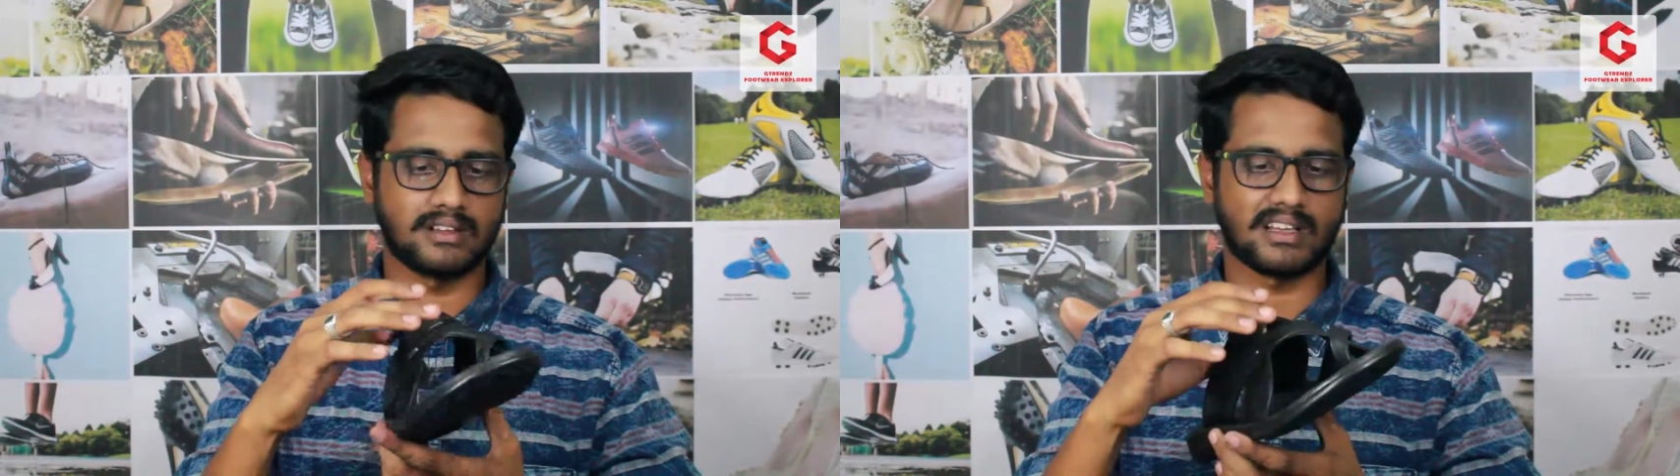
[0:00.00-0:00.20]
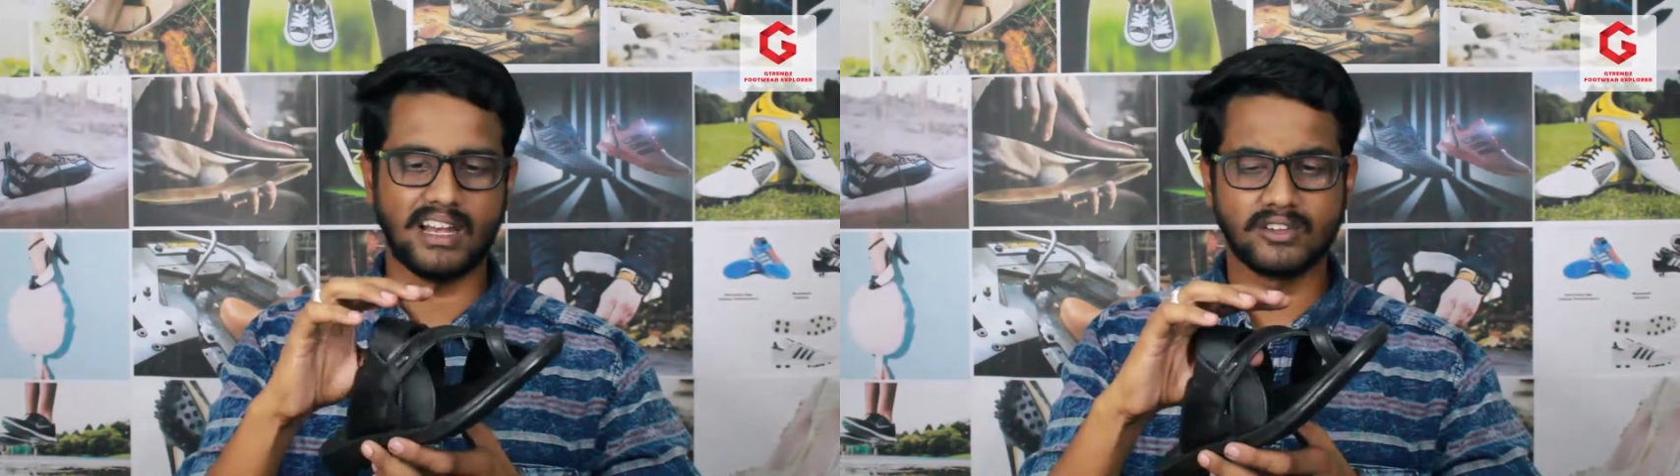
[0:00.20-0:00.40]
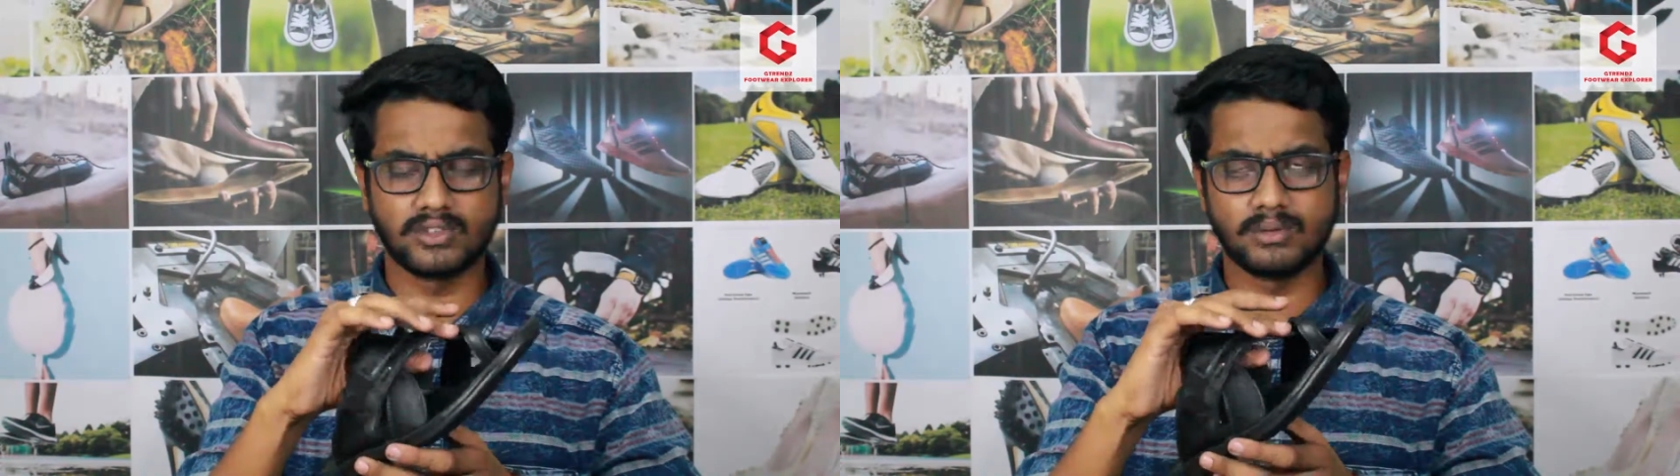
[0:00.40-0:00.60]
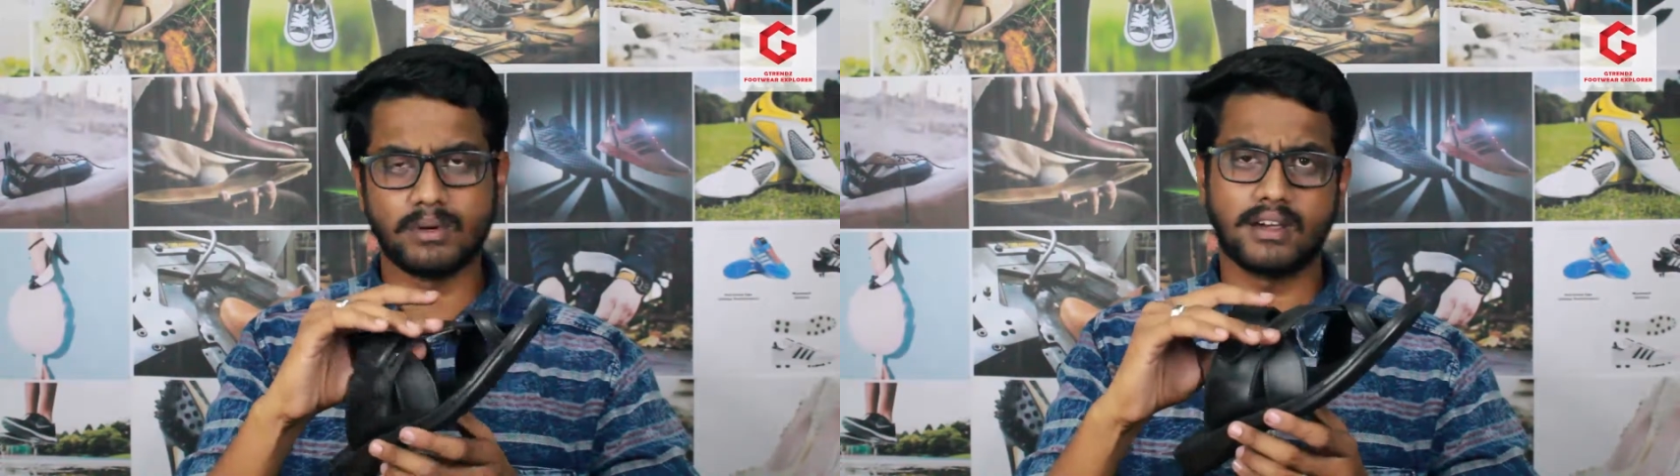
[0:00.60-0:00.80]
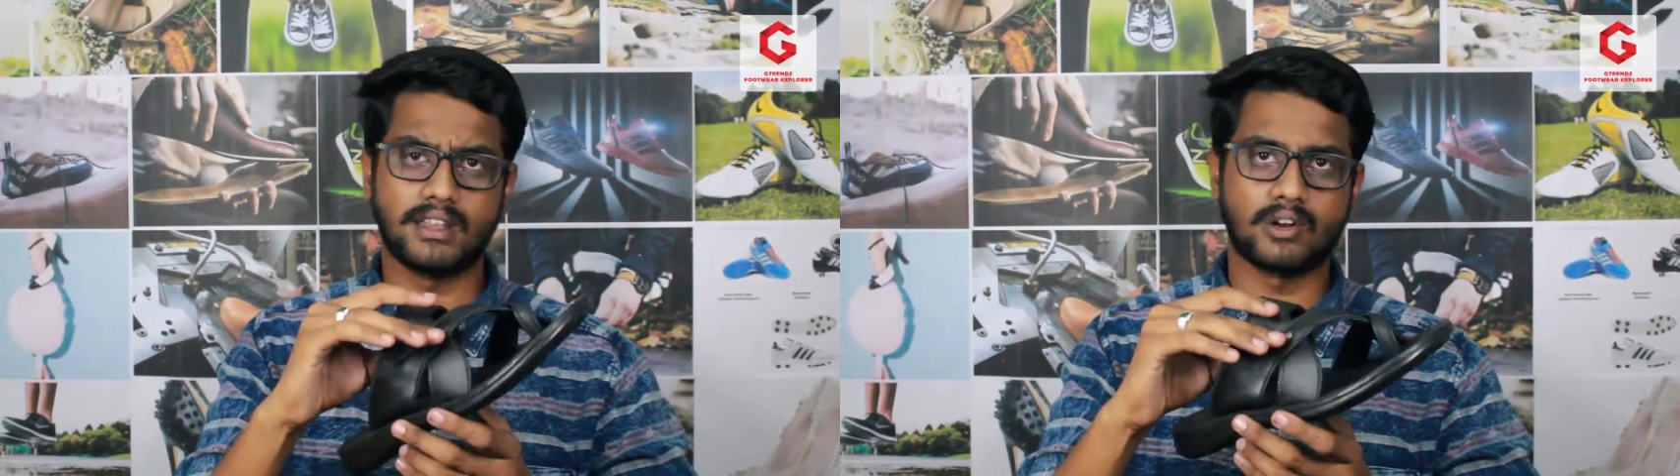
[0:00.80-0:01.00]
கையில் தொட்டு
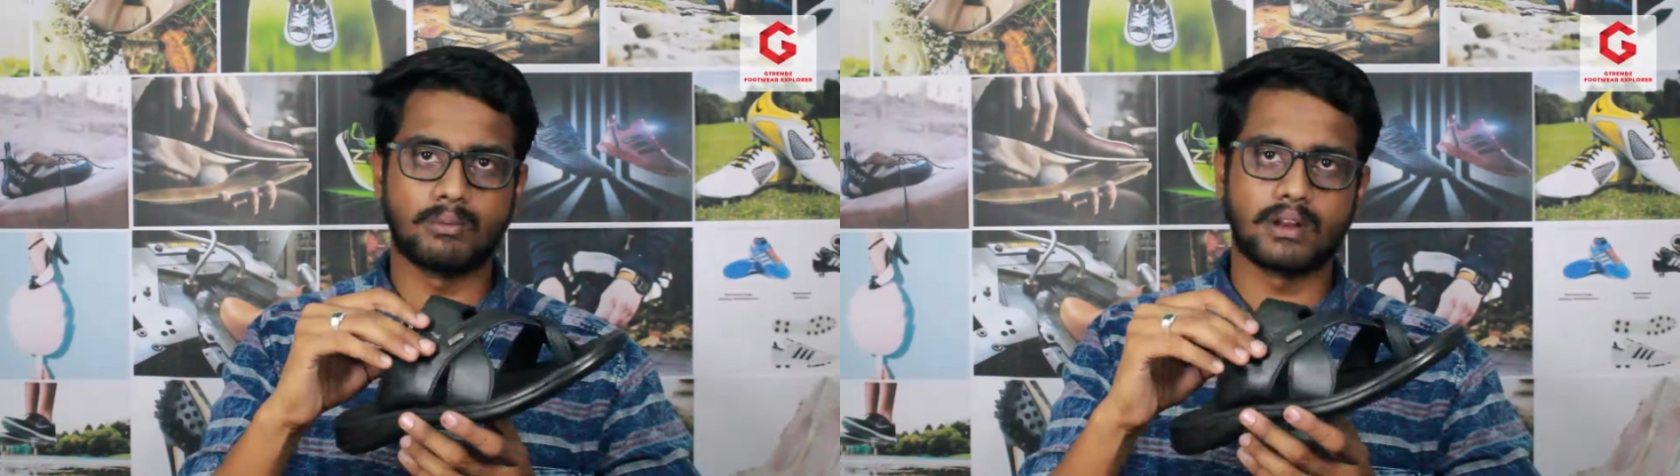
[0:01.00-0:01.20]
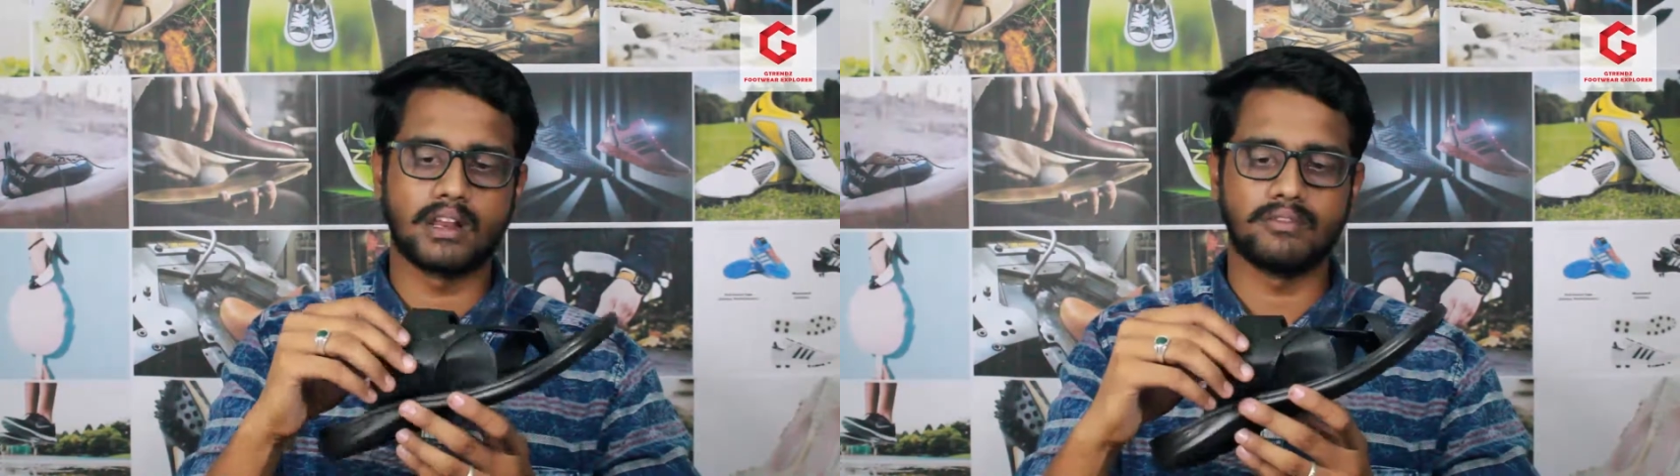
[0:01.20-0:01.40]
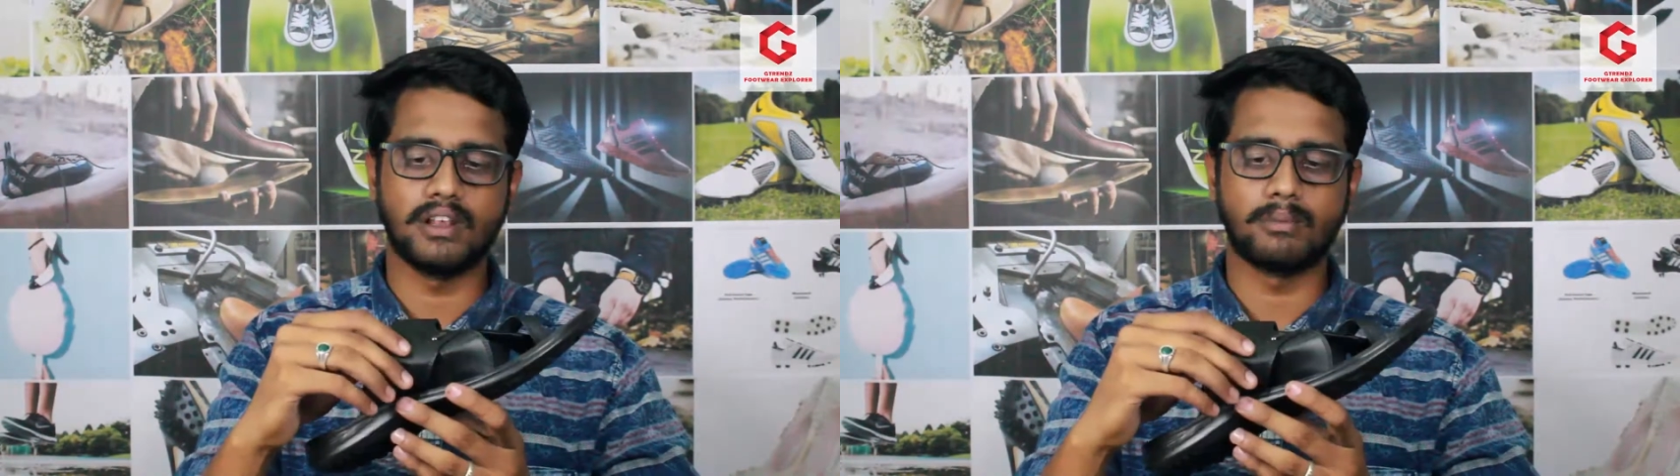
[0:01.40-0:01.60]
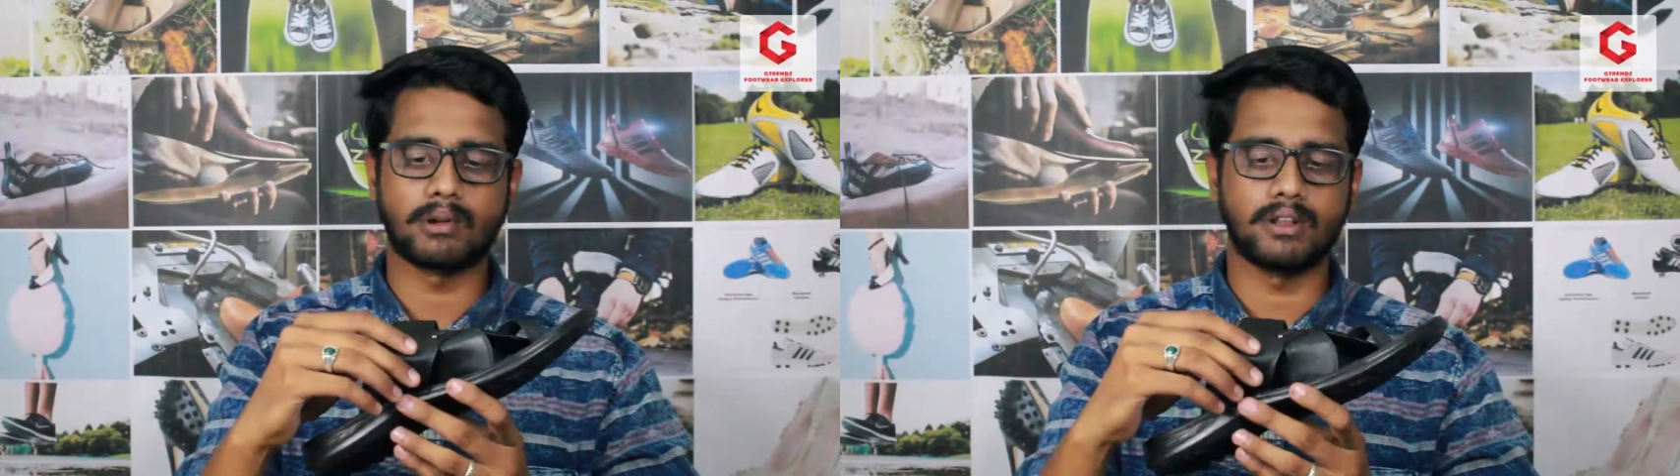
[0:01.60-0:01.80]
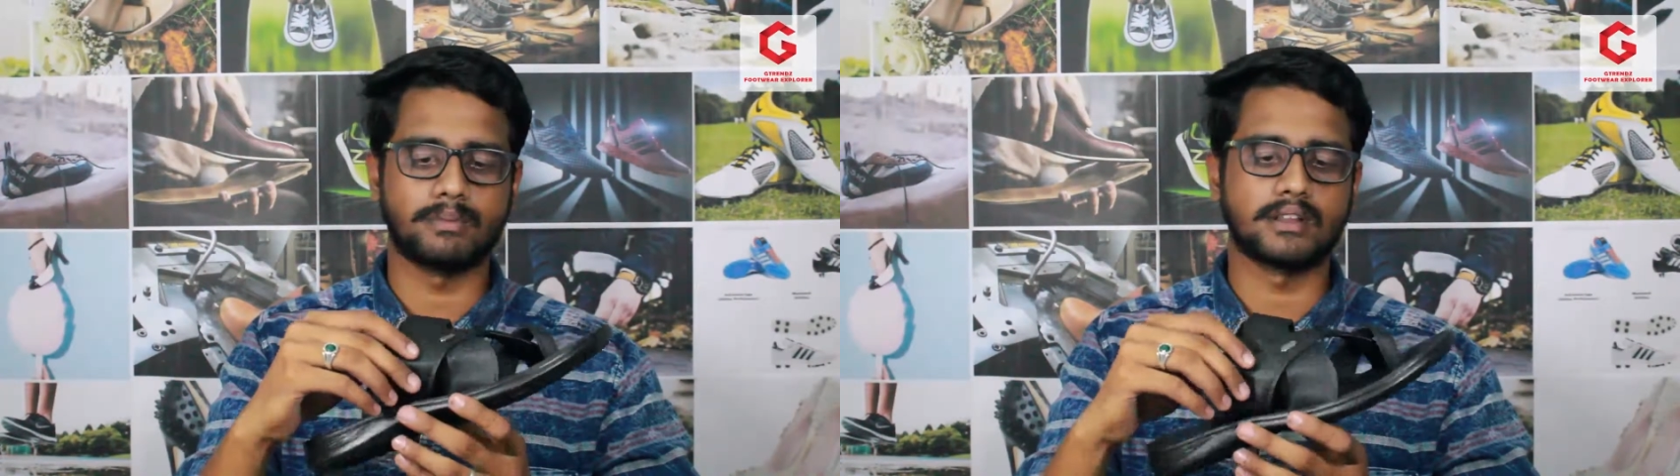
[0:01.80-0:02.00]
பார்க்கறக்கே ரொம்ப நல்லா ஃபீல்
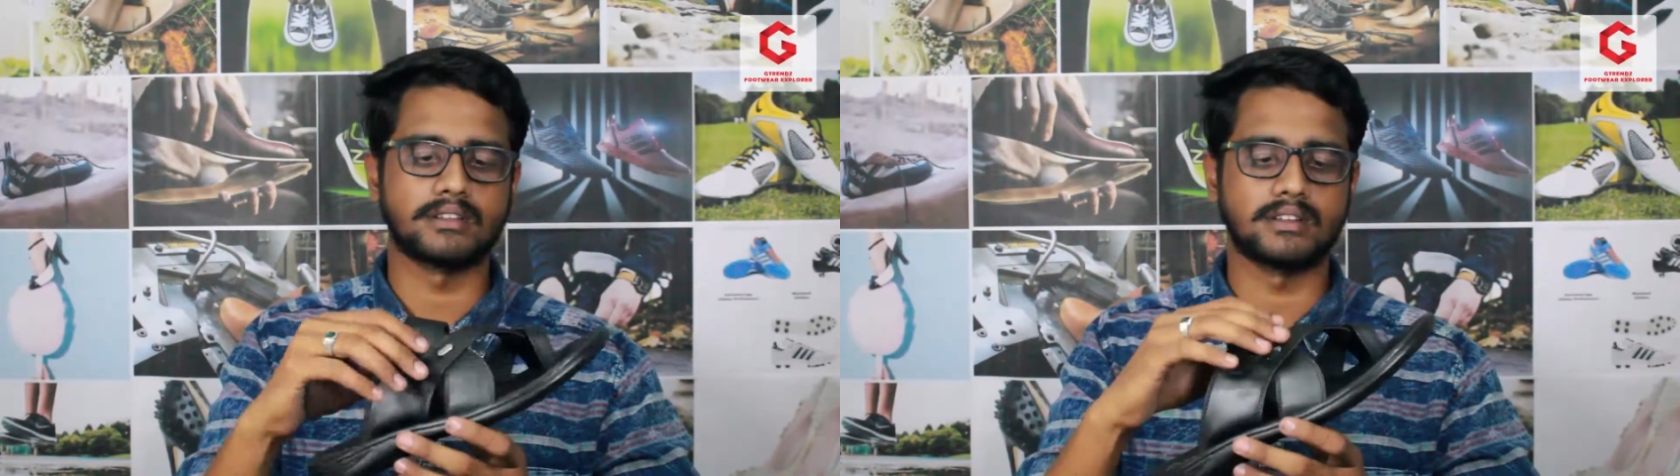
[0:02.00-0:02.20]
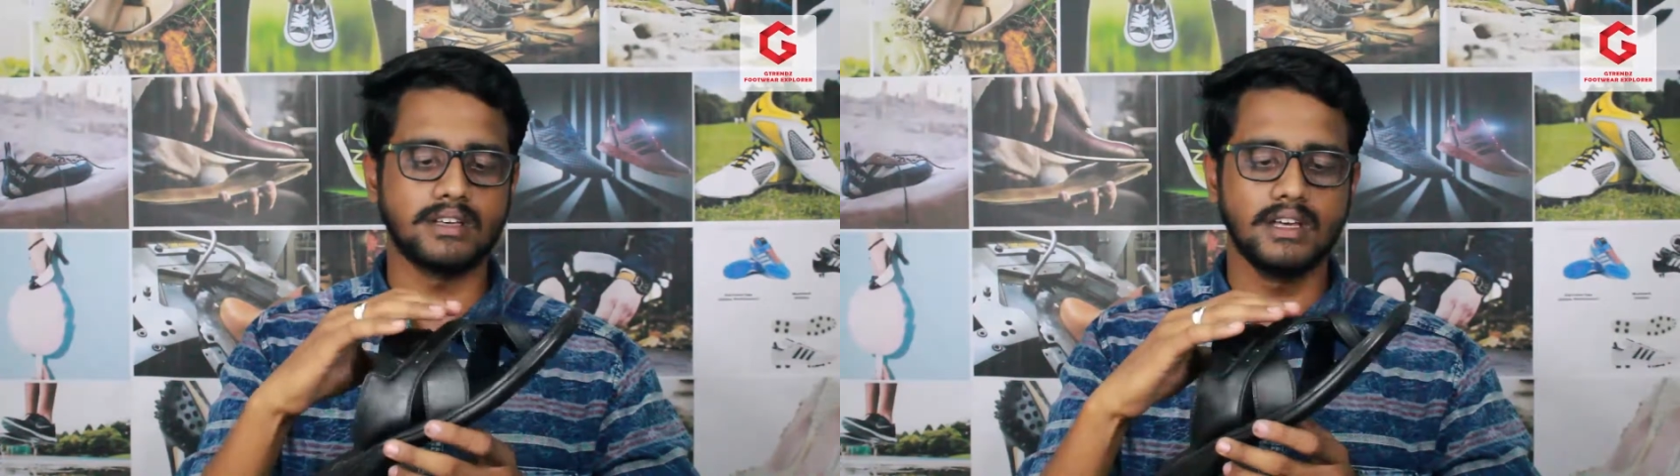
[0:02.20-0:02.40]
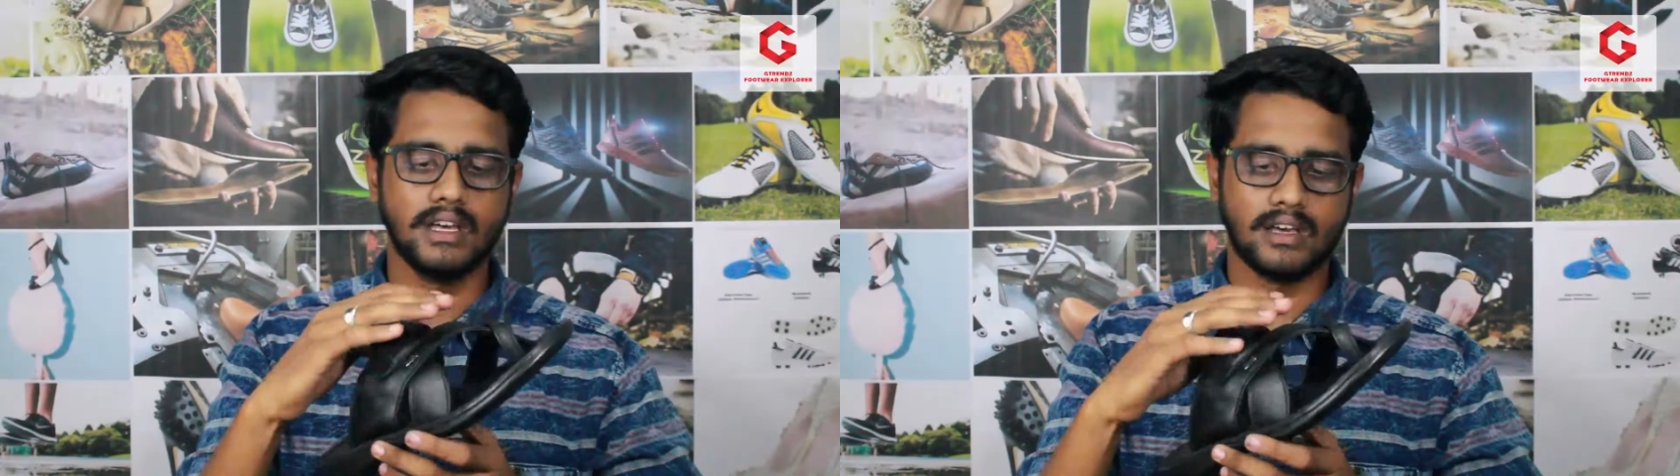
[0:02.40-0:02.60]
ப்ரொவைட் பண்ணுது இது